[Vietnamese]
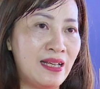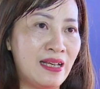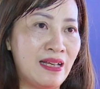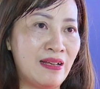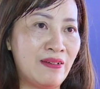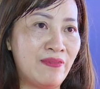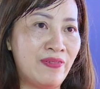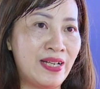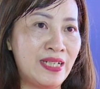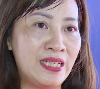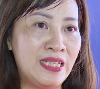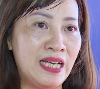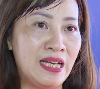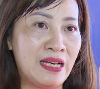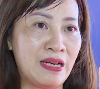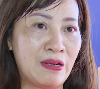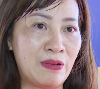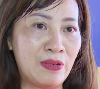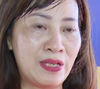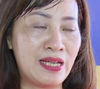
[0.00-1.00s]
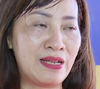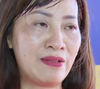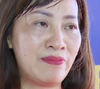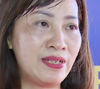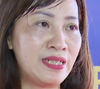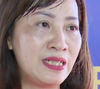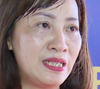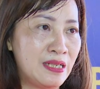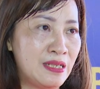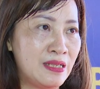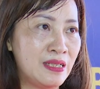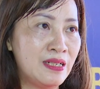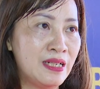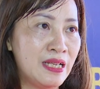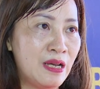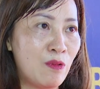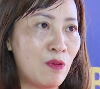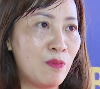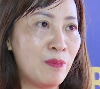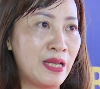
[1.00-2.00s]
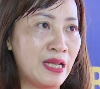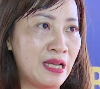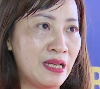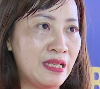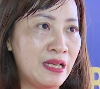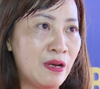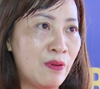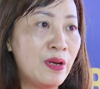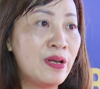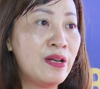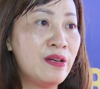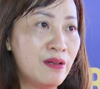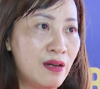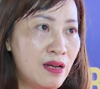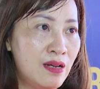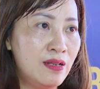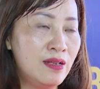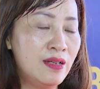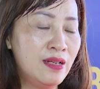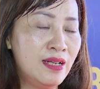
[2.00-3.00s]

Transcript: để phát triển có thể phát triển cái thương hiệu của mình nhiều hơn nữa.